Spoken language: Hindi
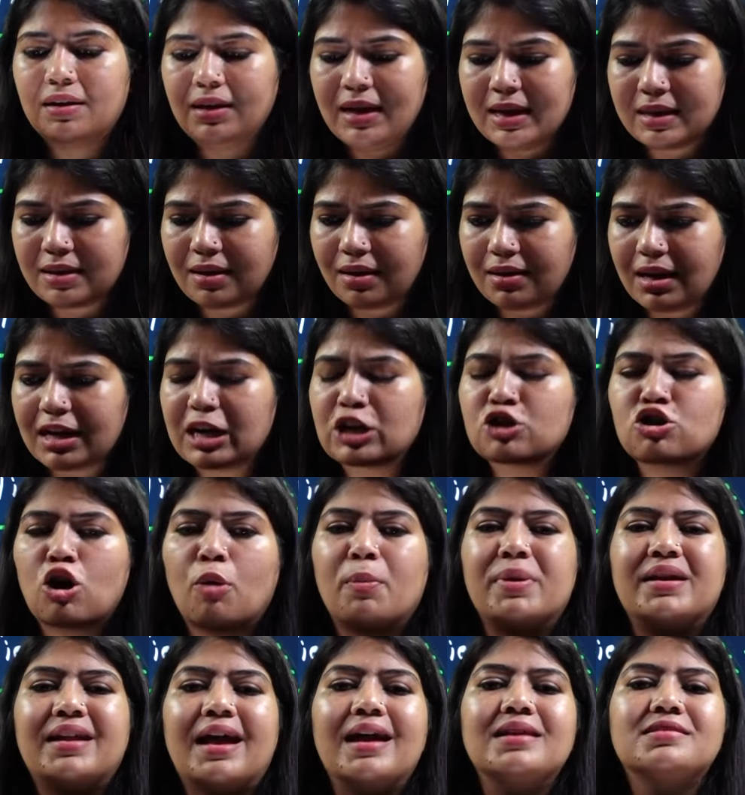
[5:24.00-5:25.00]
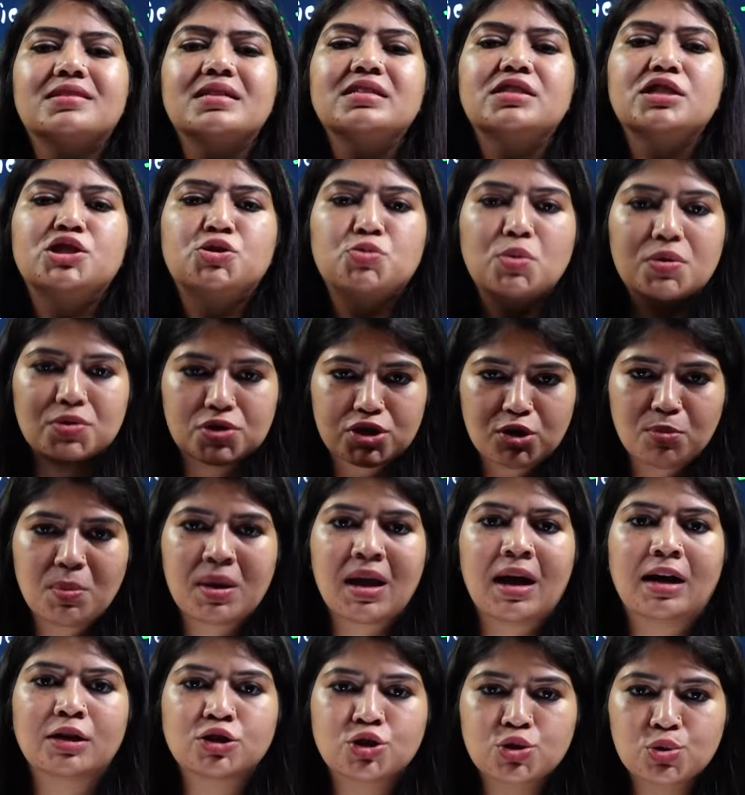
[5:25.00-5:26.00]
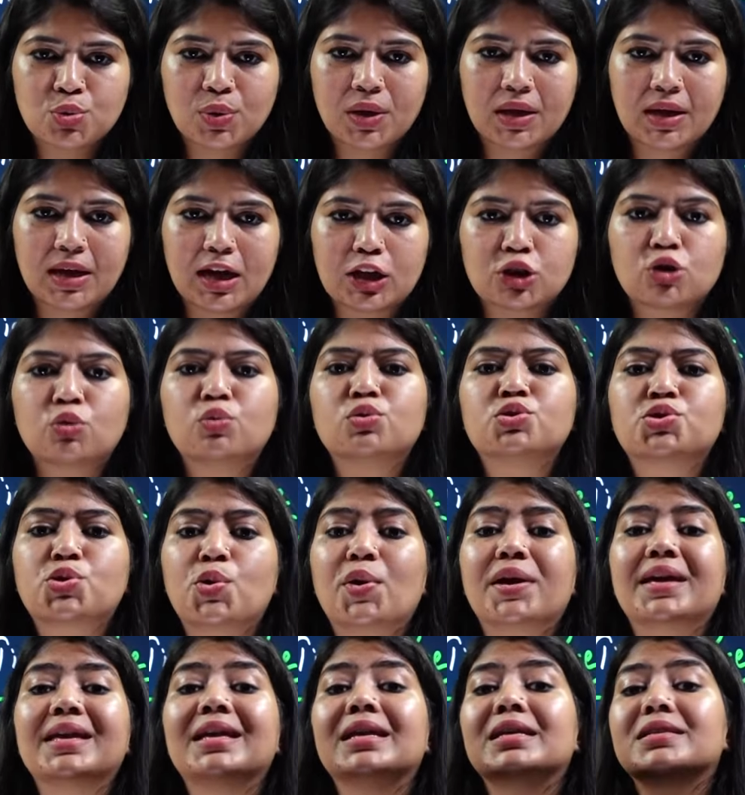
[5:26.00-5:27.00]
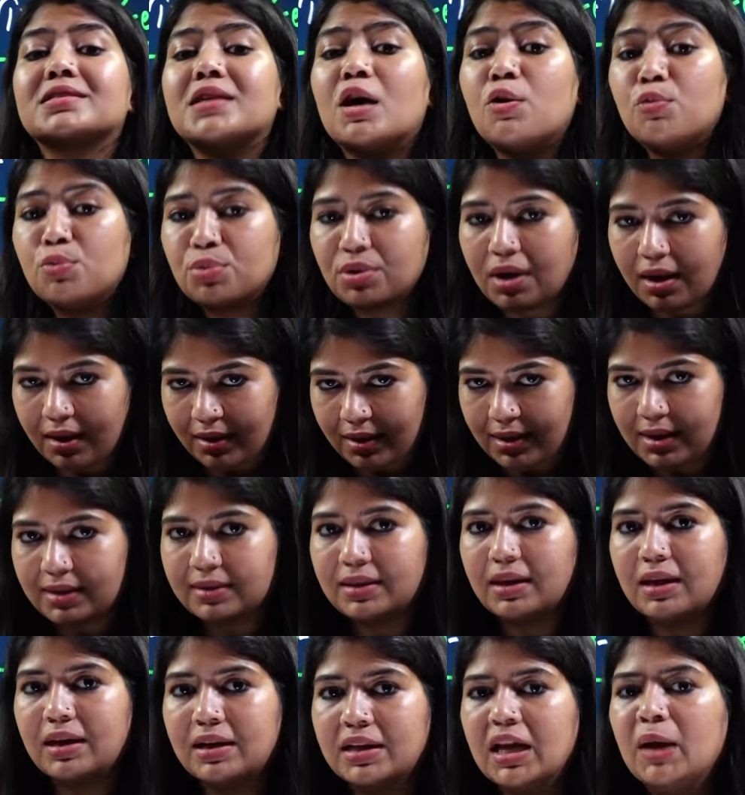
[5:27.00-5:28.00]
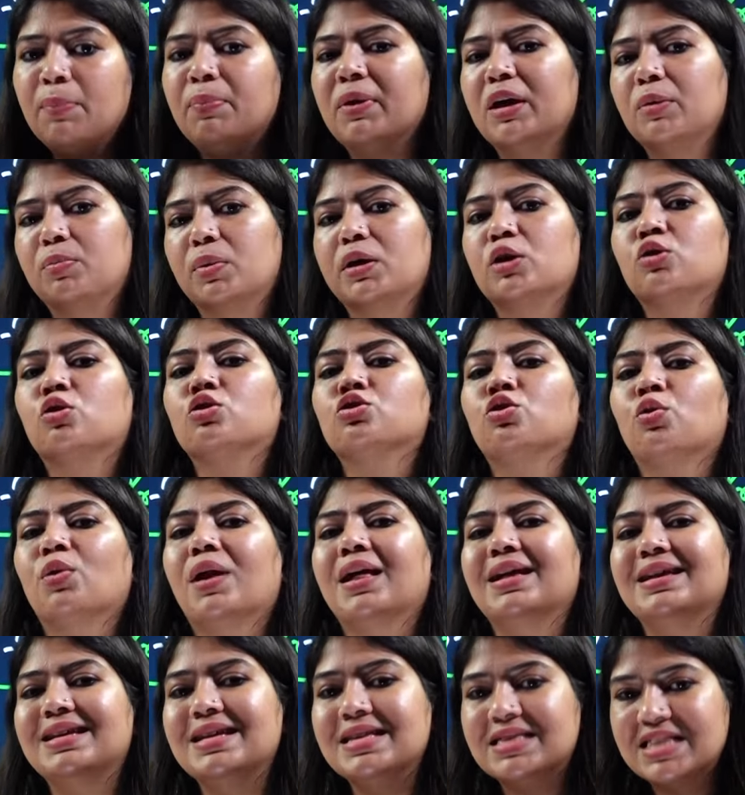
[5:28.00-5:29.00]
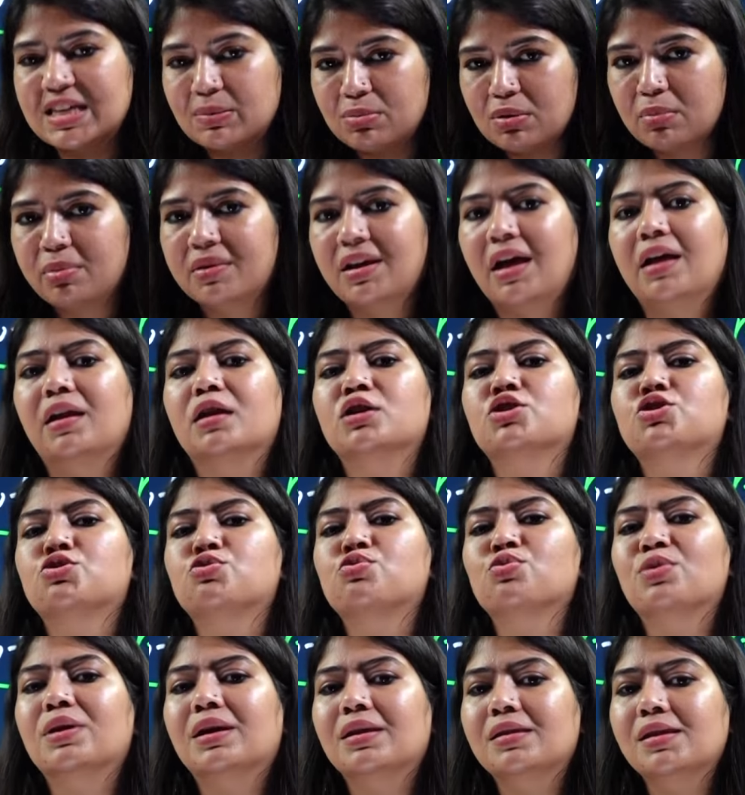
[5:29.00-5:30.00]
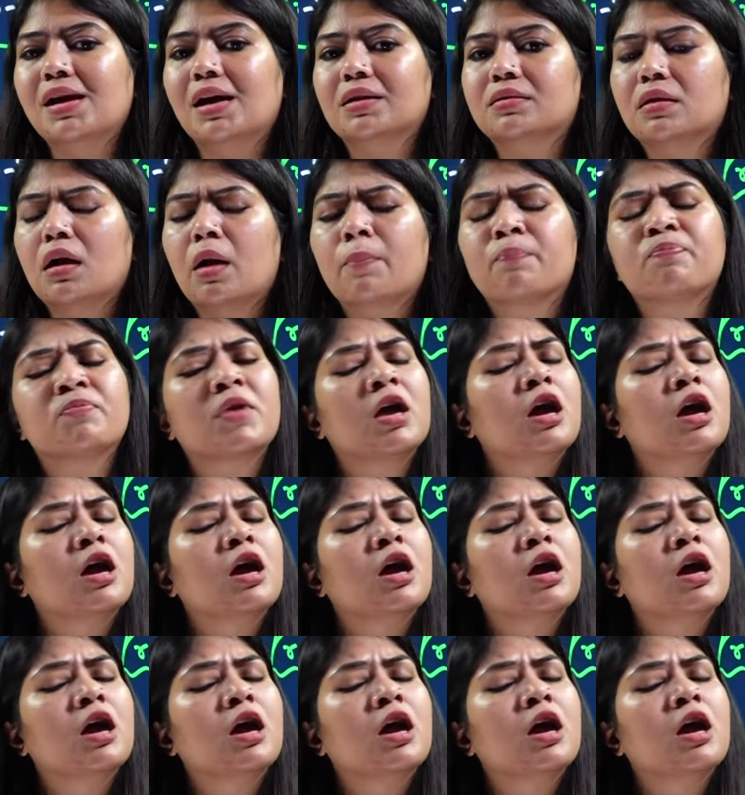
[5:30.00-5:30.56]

एक अलग ट्रामेटाइजिंग सिचुएशन में आ चुके हैं तो उसको ईज आउट करने के लिए पेपर को थोड़ा ईजी भी बनाना शुरू कर दिया था